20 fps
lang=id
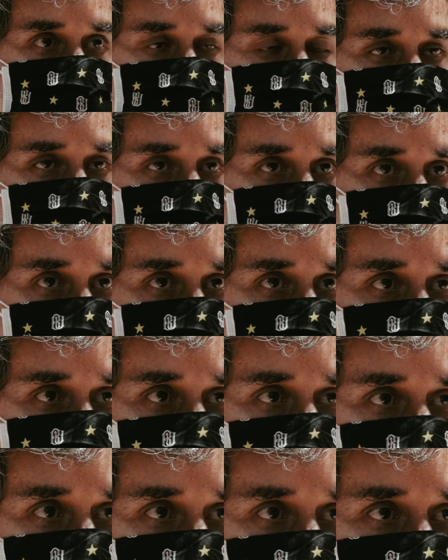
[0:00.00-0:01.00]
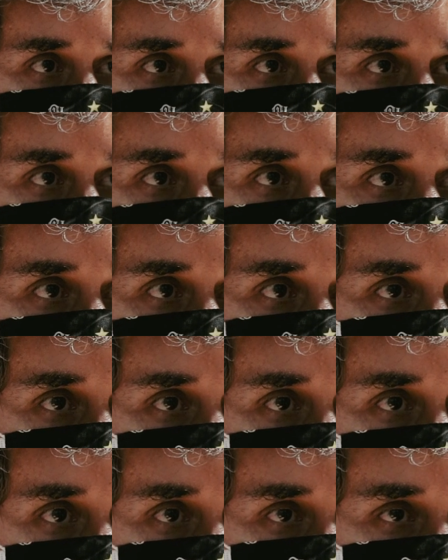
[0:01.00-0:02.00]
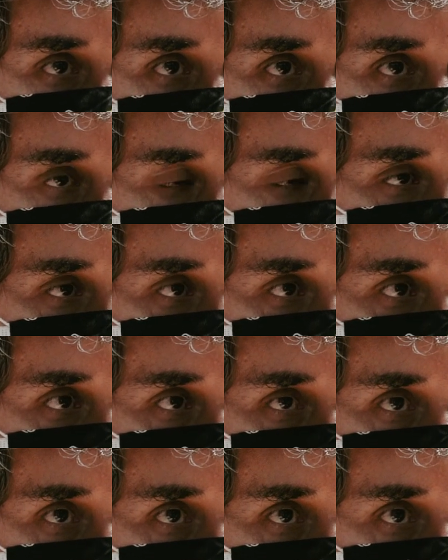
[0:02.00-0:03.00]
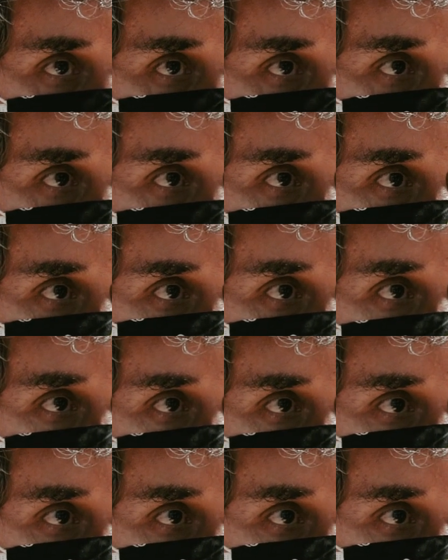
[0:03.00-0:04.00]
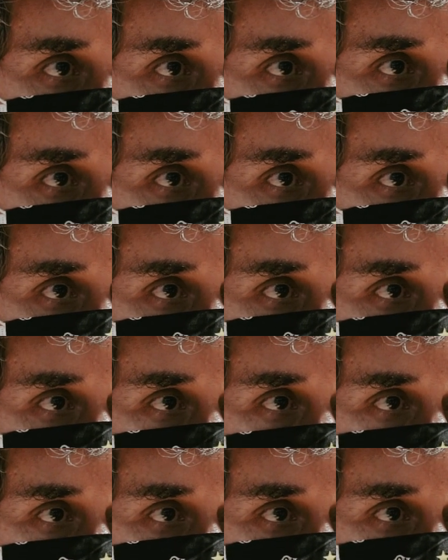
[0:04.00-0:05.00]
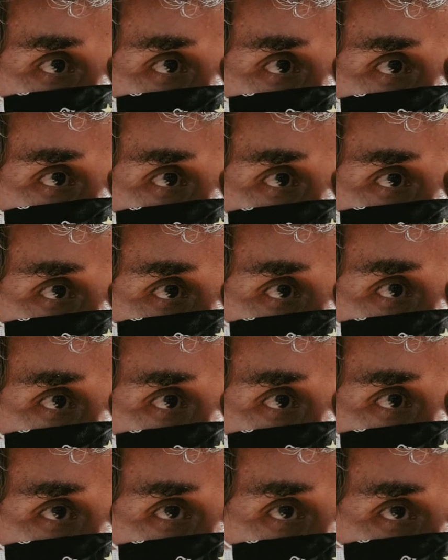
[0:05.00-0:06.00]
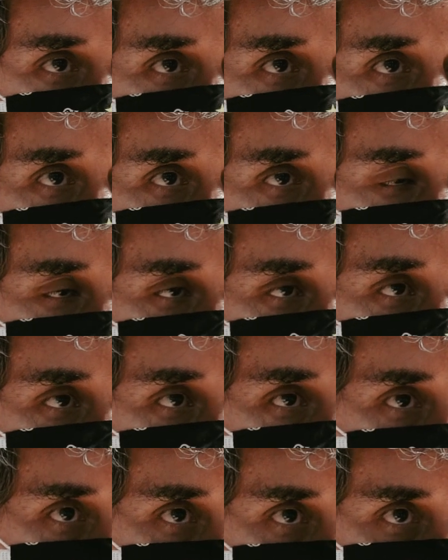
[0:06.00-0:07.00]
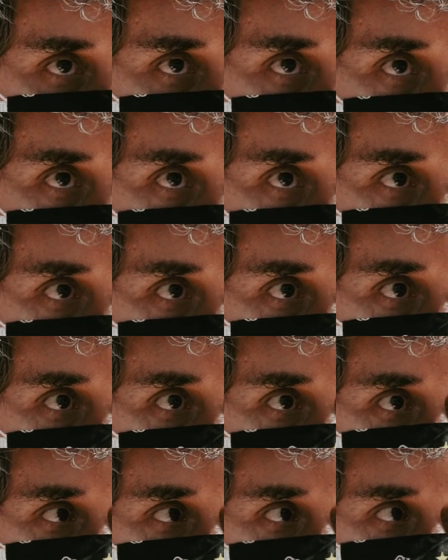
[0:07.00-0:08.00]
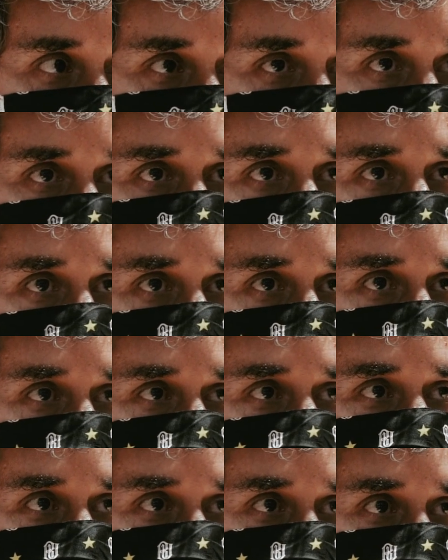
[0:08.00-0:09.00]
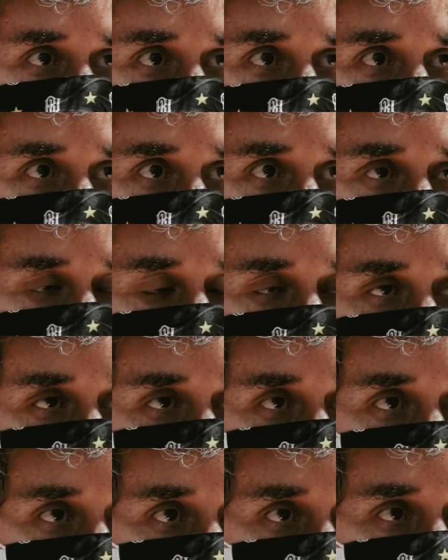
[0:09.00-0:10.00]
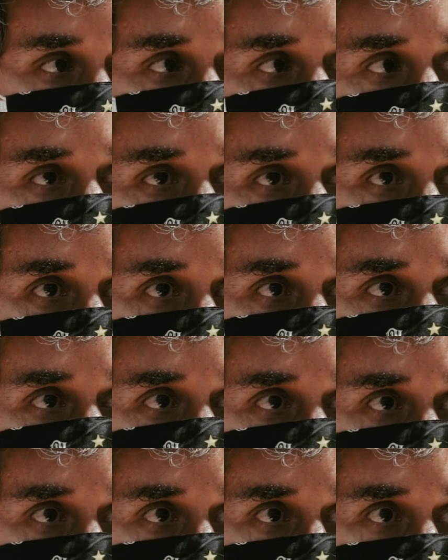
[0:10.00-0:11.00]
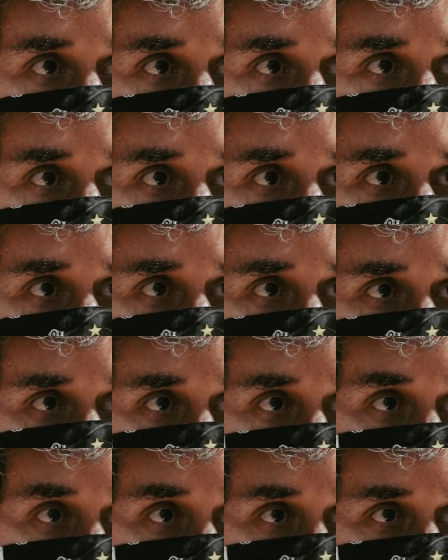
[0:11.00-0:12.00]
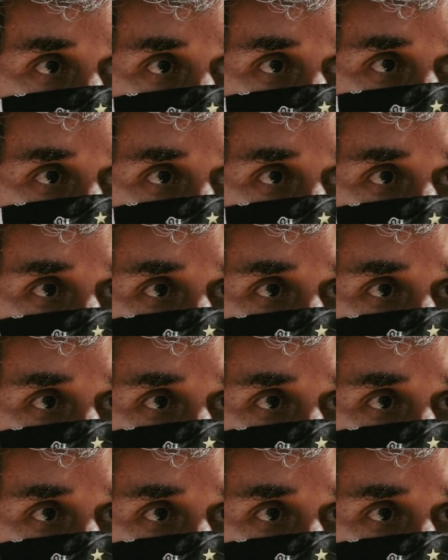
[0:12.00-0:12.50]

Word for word: kita harus punya punya konsentrasi, punya punya fokus, terus harus kerja juga ekstra keras di dalam uh, setiap pertandingan kita satu persatu yang paling penting